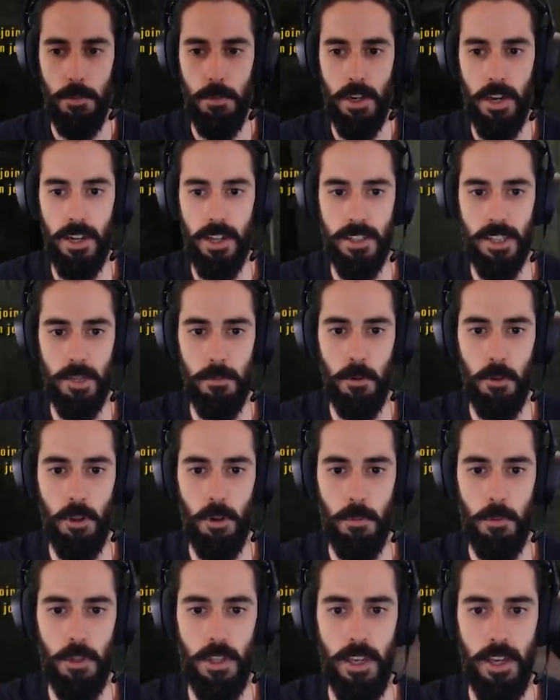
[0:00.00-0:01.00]
katkım olur
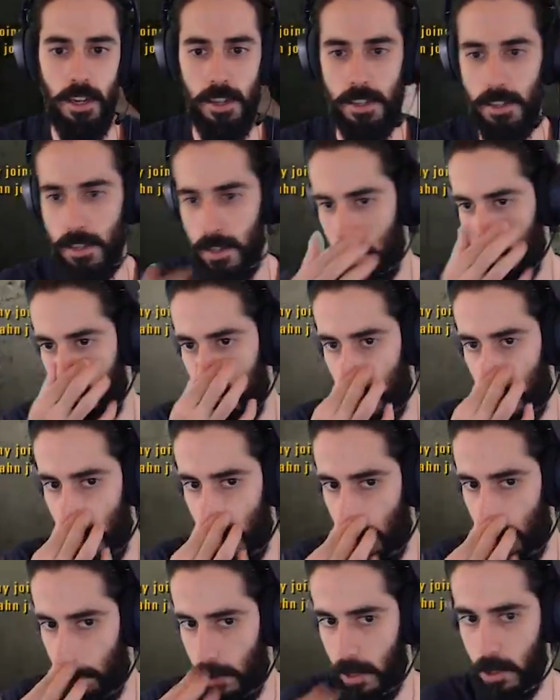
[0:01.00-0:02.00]
mu diye en azından bir şeyler
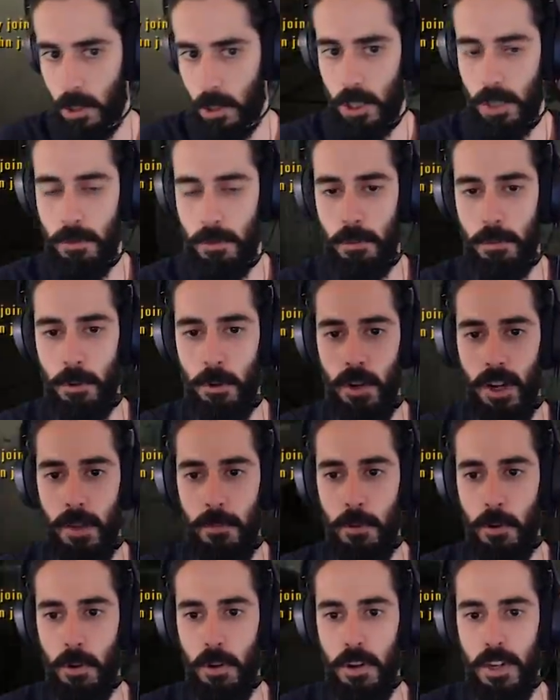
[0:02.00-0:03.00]
yapmaya çalışıyorum ama bu öyle
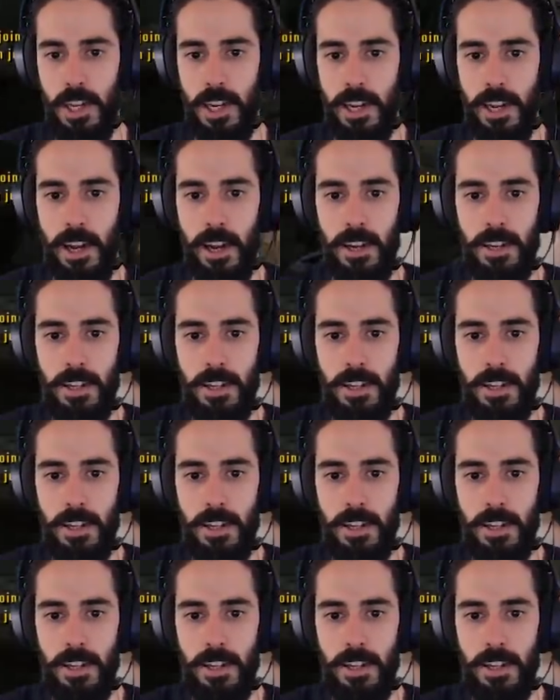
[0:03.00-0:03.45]
bir oyun değil yani.